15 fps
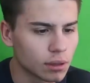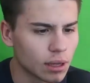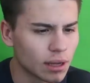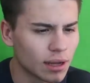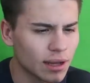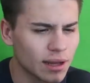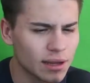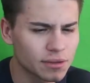
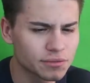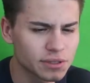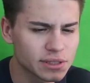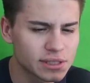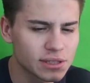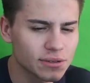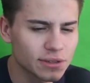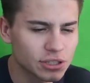Aha,
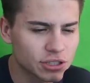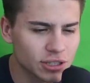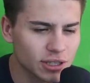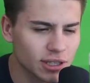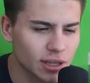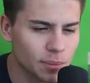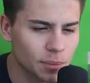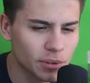więc nowa
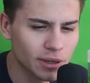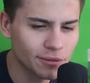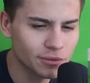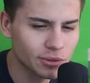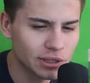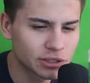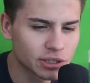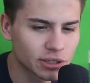szczelina
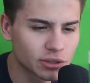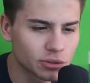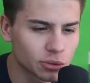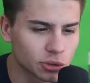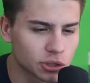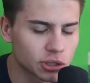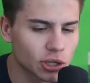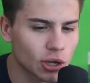pojawiła się
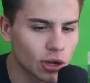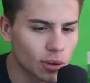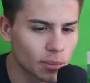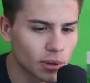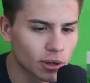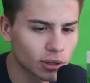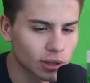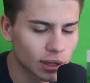tuż
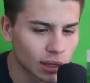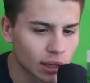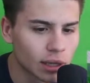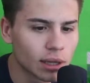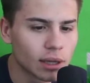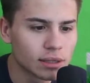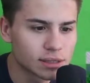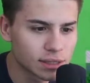obok
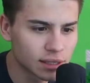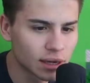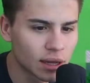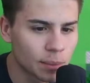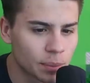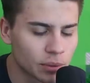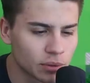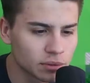
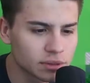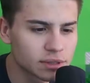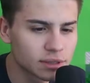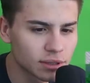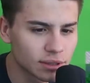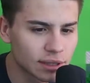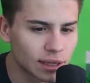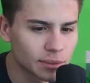sklepu z
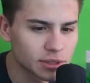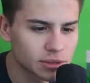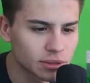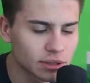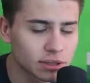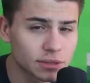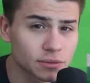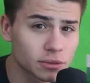lodami z
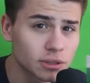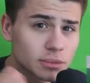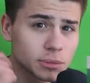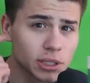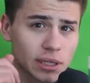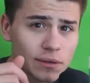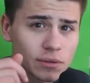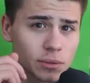w którym
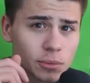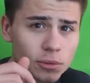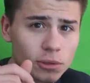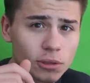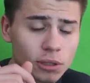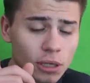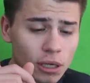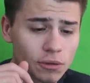niedawno
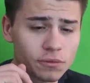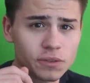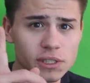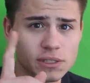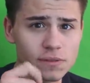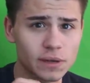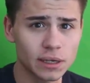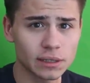było
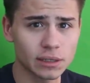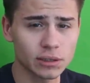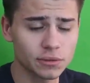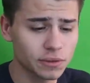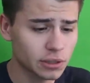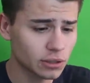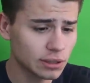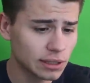wyzwanie do
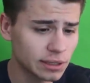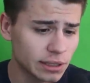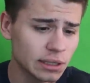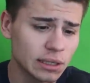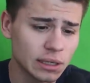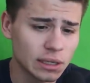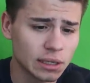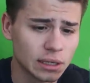wykonania,
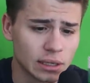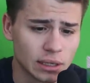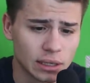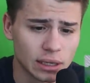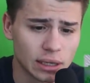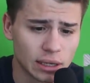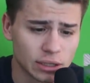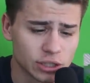
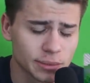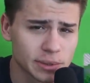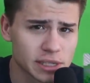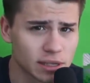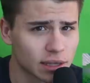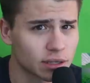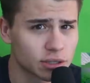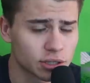e, żeby
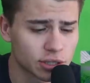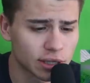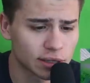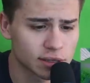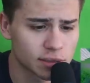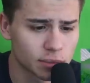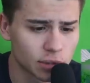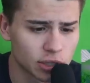zatańczyć
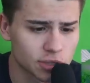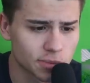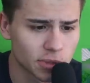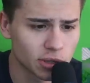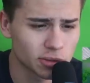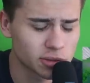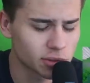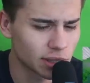tańcem
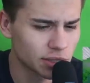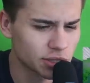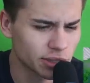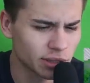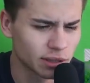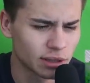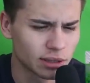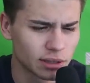marshmallow. Słuchajcie,